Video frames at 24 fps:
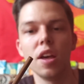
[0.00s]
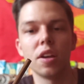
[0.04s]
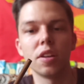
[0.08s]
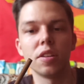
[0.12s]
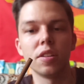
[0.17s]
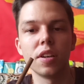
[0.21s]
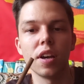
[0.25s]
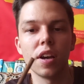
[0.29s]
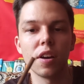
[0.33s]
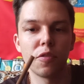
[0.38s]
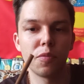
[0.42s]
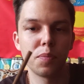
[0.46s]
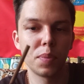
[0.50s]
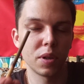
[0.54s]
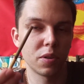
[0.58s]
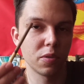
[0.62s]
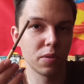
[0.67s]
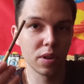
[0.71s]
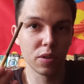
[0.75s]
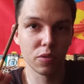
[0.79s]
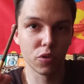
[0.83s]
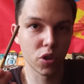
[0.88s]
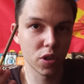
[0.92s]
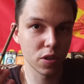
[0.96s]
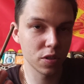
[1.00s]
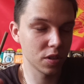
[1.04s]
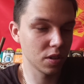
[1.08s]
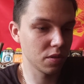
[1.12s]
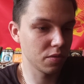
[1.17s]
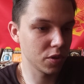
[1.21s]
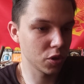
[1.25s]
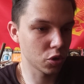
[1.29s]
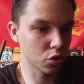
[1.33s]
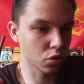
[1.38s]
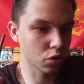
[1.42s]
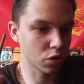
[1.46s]
Я впервые в жизни
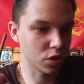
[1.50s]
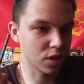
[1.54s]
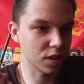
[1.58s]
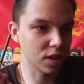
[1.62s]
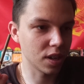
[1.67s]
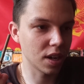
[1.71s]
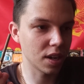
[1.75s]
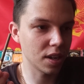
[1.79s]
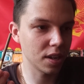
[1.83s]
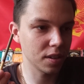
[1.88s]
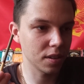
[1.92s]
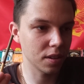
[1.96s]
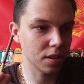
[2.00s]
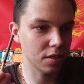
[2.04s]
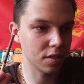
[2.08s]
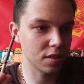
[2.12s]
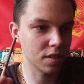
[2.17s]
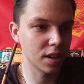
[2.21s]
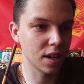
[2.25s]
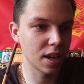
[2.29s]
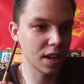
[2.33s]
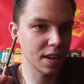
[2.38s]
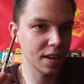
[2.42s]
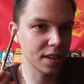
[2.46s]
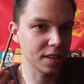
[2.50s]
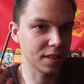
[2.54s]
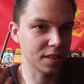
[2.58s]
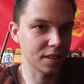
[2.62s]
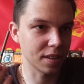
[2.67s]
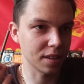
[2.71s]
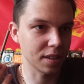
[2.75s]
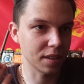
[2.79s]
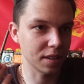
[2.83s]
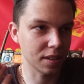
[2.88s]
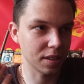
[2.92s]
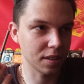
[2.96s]
вижу сигари...
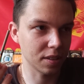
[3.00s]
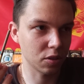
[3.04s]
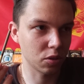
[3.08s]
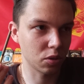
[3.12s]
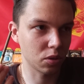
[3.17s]
сигареты